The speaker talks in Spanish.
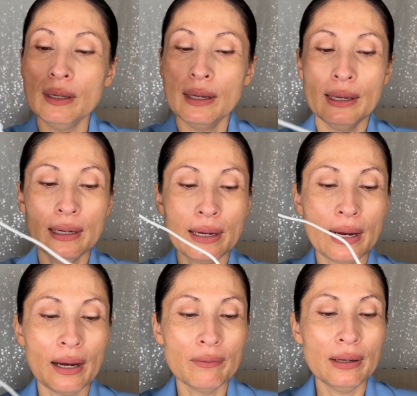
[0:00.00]
el
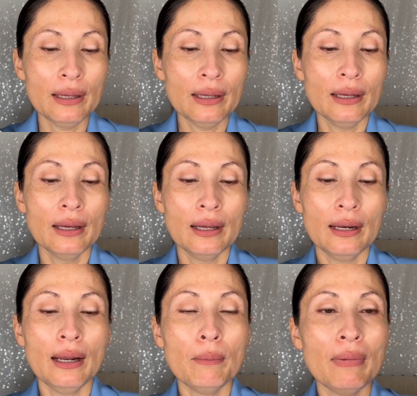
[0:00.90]
cable,
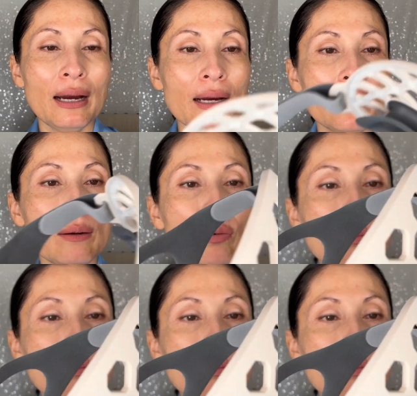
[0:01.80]
la máscara muy